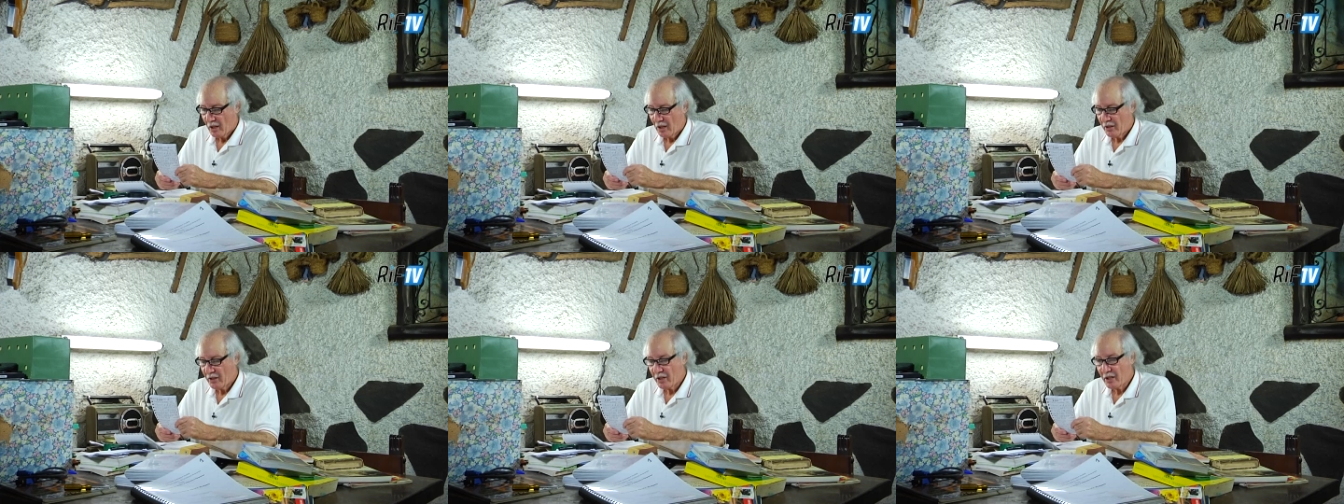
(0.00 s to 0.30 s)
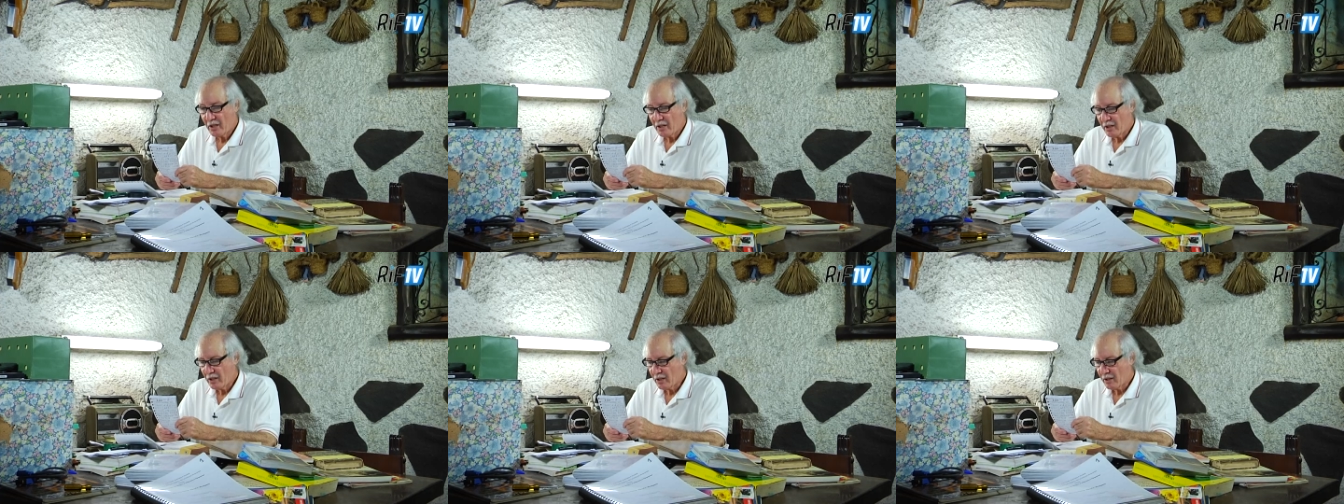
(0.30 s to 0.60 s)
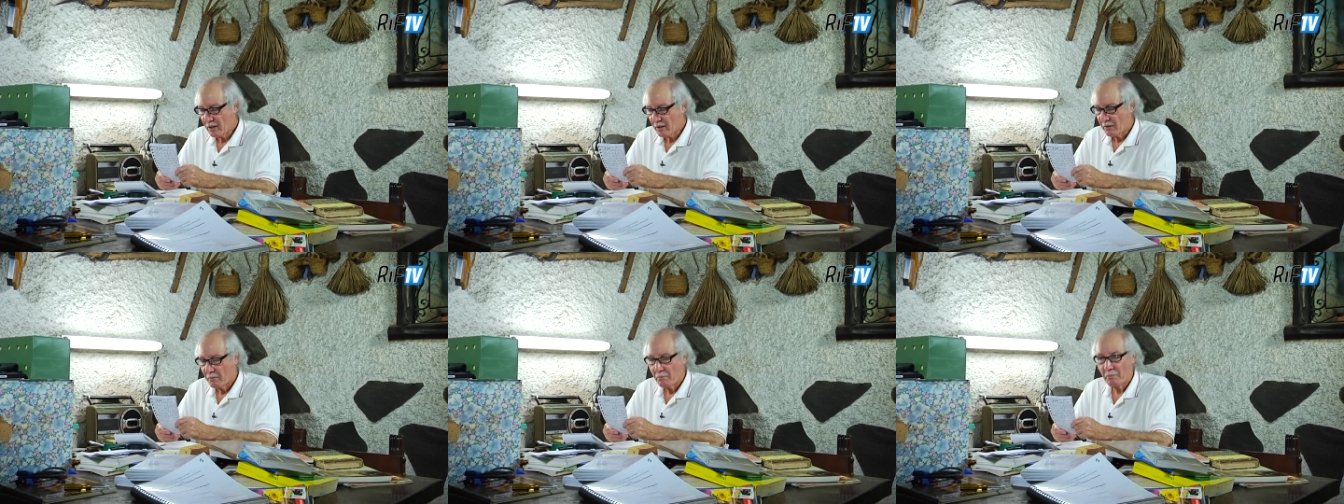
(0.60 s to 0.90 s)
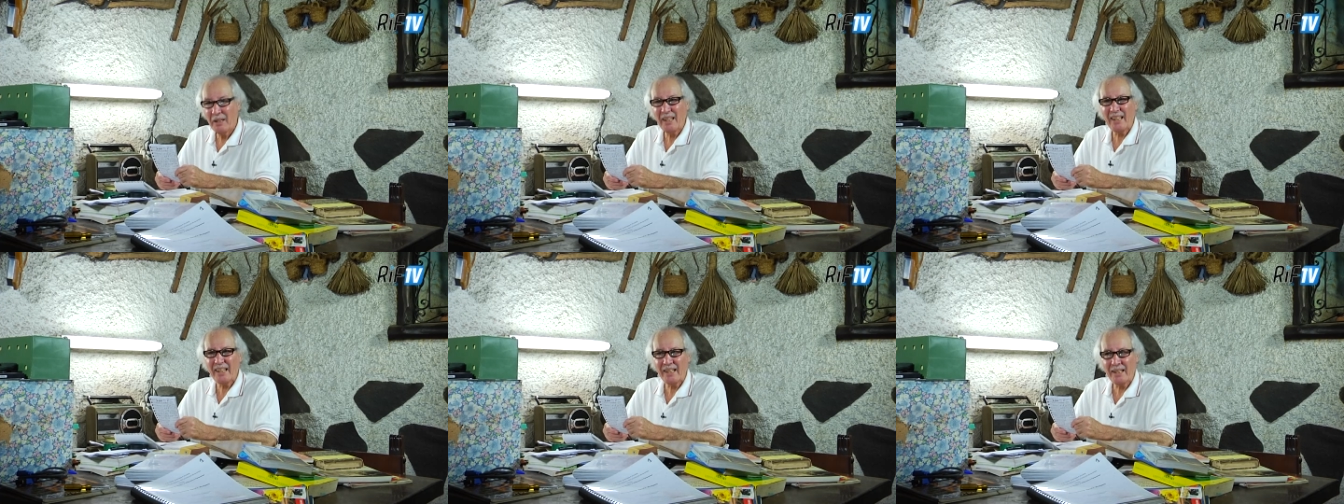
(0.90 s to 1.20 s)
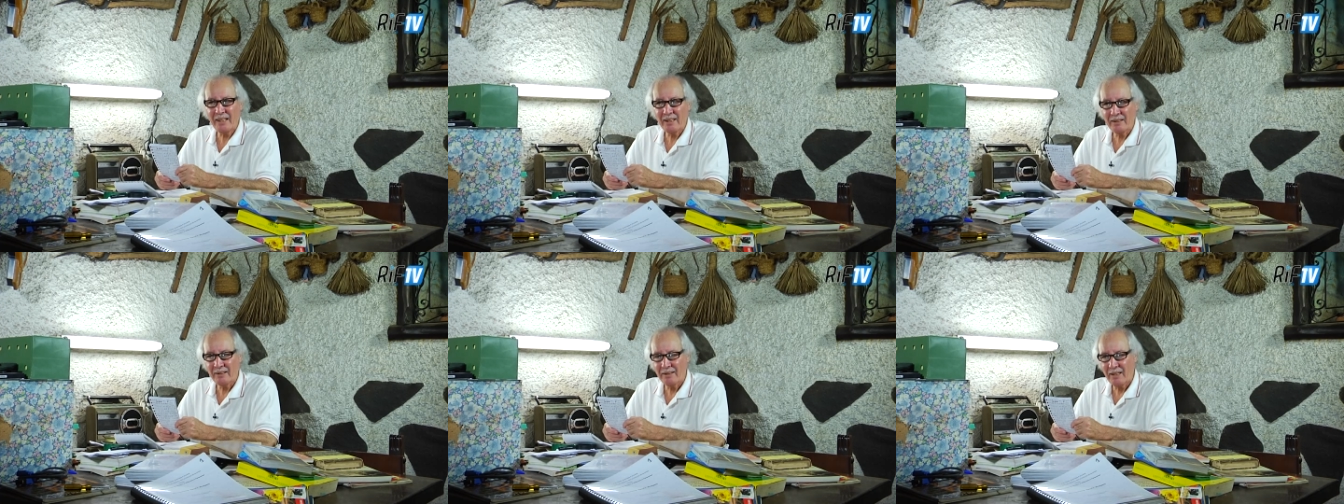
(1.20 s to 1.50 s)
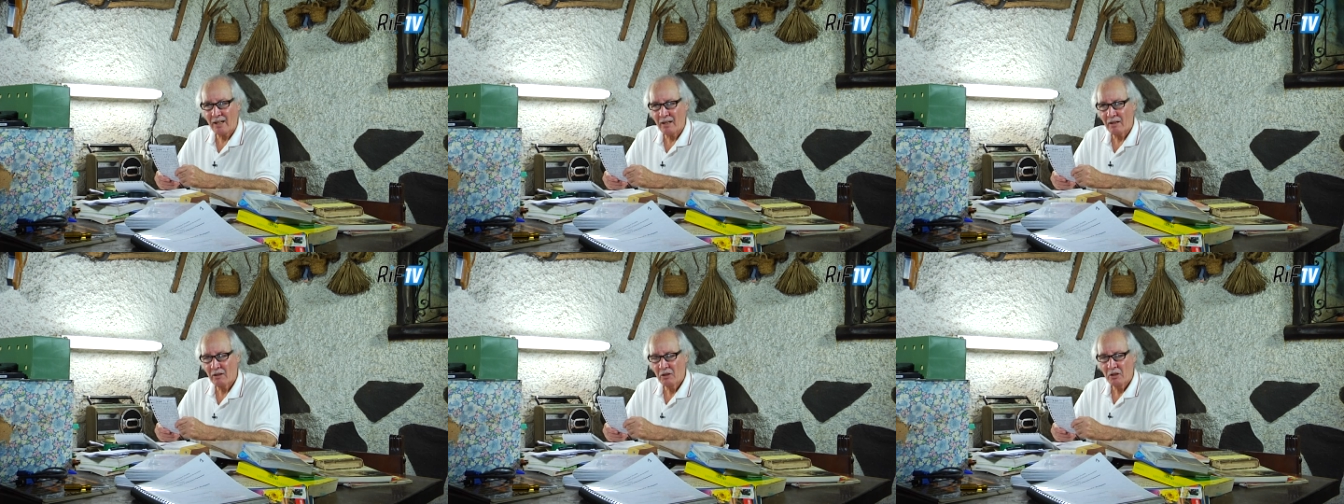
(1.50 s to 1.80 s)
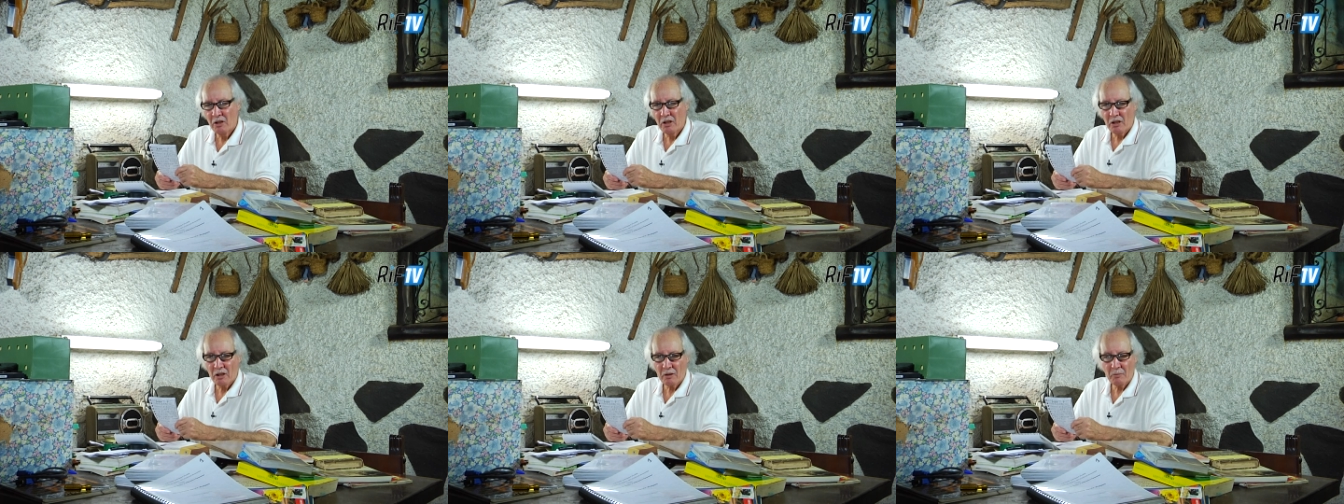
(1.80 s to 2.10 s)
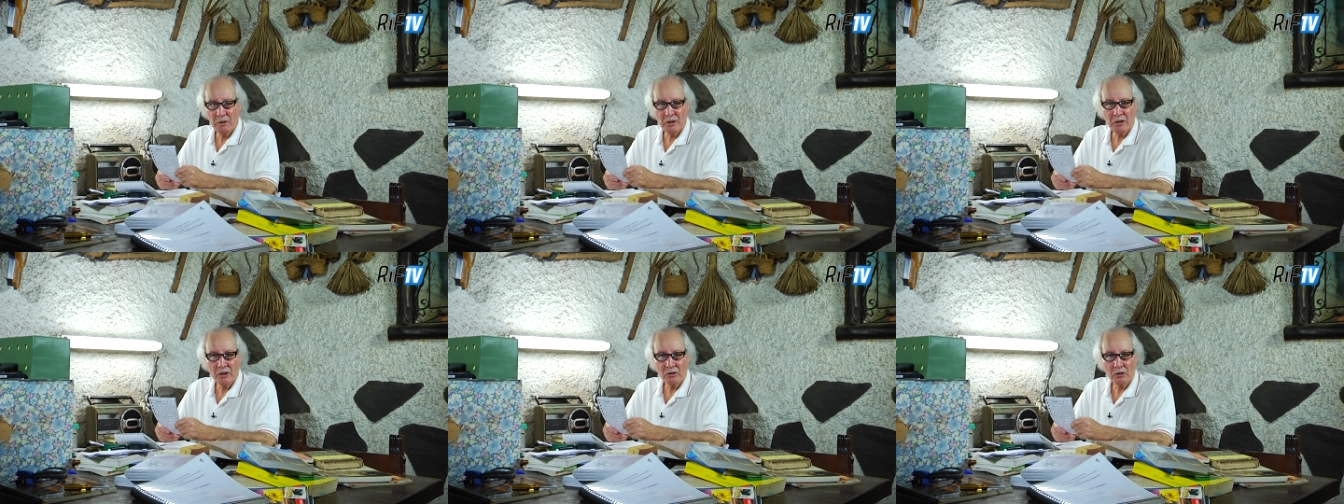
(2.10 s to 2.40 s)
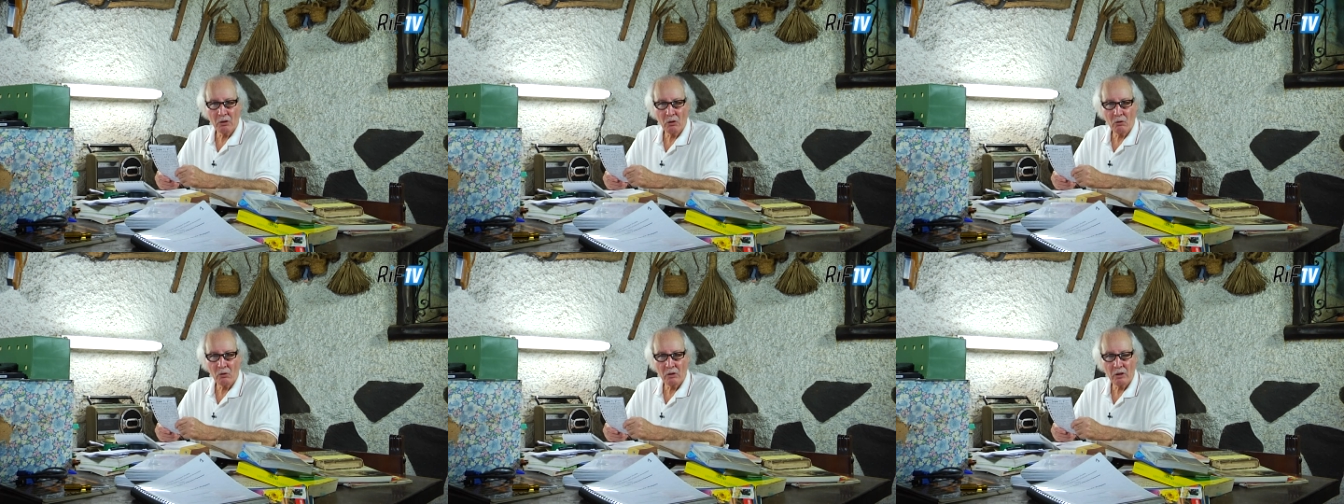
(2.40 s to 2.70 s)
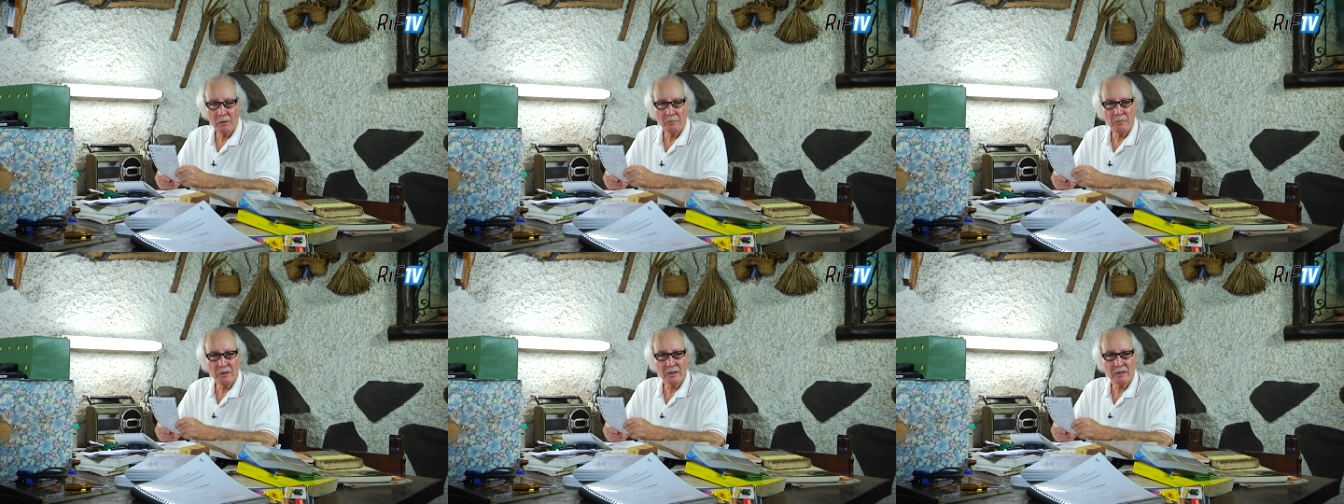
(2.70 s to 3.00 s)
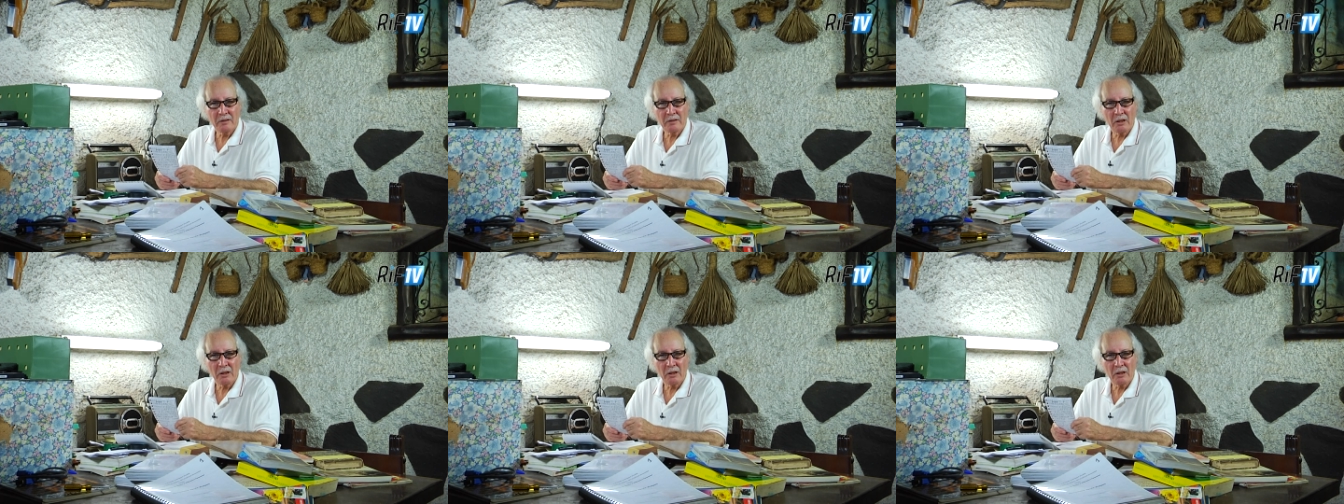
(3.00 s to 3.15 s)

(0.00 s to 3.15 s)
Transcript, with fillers: ذيني ميريندا خميد توك خميد